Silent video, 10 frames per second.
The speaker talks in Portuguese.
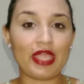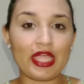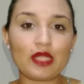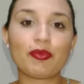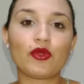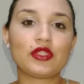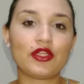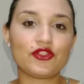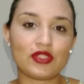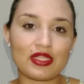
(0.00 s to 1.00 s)
é
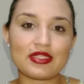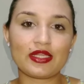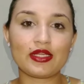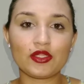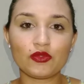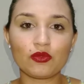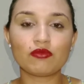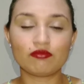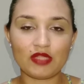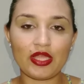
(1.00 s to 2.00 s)
importante estar tá secando
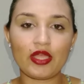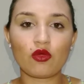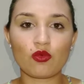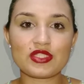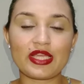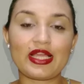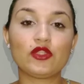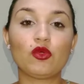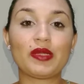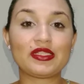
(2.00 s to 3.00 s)
né, com o
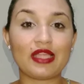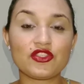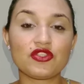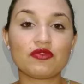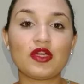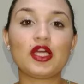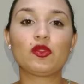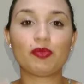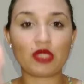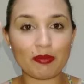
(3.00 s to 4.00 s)
secador para estar tá
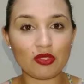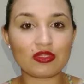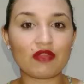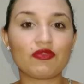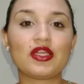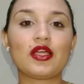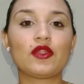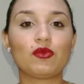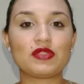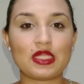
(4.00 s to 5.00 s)
ativando, para o cabelo estar tá
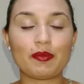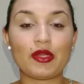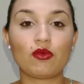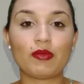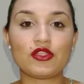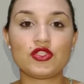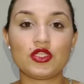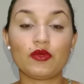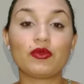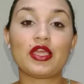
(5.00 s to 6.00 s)
ficando sempre
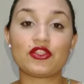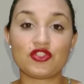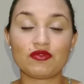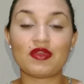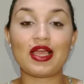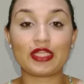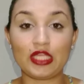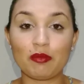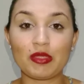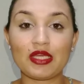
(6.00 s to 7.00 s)
arrumadinho e ativar a
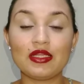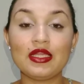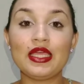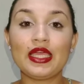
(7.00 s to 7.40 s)
química.